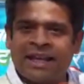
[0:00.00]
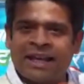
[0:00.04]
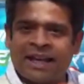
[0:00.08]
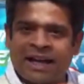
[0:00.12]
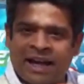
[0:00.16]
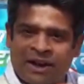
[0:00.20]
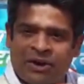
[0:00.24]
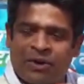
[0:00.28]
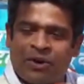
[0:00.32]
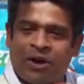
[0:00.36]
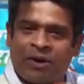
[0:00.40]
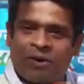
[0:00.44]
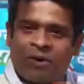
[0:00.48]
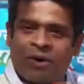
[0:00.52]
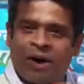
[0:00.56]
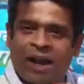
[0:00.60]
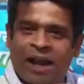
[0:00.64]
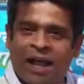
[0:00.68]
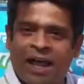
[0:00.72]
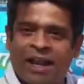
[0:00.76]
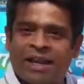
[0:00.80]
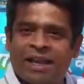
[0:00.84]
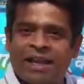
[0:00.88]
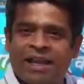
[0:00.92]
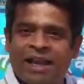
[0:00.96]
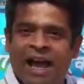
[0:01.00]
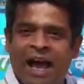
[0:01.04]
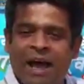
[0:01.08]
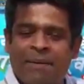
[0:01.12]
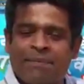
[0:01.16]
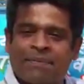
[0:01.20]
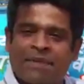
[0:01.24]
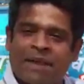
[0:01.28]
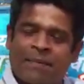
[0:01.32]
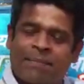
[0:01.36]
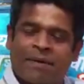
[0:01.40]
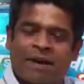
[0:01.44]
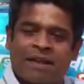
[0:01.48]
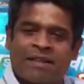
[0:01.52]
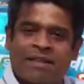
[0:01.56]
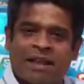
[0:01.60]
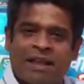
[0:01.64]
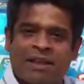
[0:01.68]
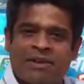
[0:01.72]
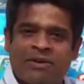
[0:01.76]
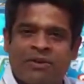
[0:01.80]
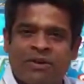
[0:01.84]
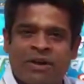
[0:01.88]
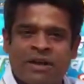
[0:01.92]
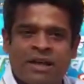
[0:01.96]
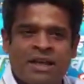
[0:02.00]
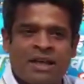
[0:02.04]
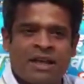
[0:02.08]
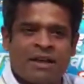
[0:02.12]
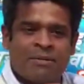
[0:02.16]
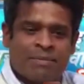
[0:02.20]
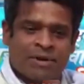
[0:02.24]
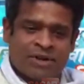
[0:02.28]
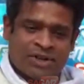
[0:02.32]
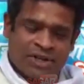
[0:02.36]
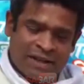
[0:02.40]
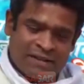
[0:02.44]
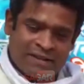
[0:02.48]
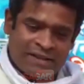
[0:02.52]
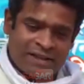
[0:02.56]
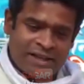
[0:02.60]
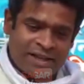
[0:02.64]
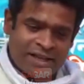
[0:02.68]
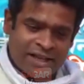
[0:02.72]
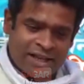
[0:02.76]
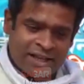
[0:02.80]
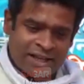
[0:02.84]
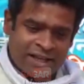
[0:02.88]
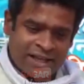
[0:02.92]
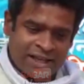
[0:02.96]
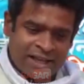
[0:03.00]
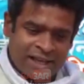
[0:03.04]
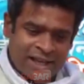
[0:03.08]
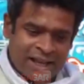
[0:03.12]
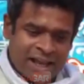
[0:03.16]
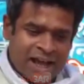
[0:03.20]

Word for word: कोरोना को हराने आप सबका सहयोग प्रशंसनीय है